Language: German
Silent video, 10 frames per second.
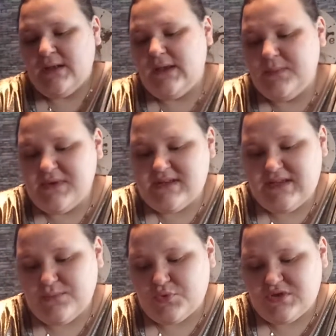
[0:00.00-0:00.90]
Die mit
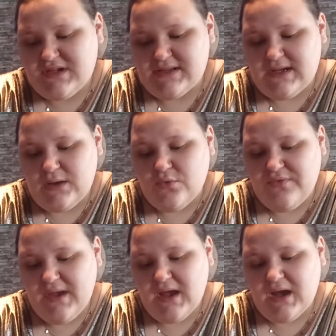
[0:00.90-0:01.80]
10% Aloe
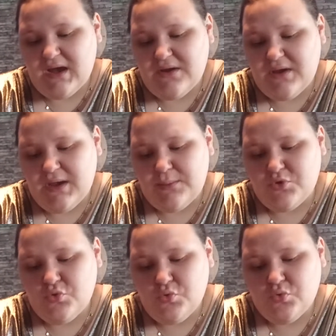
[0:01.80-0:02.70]
Vera, äh,
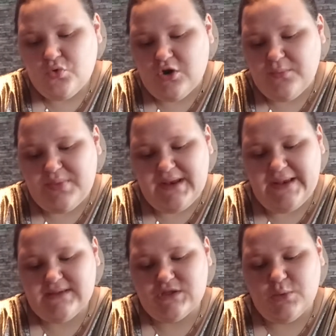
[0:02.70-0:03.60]
mit
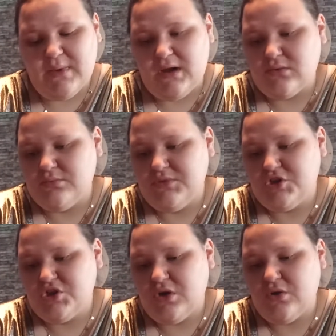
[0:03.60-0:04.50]
Hydrokomplex, normale und
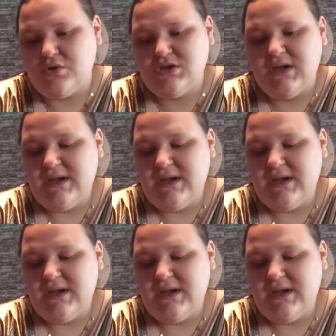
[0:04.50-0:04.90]
Mischhaut.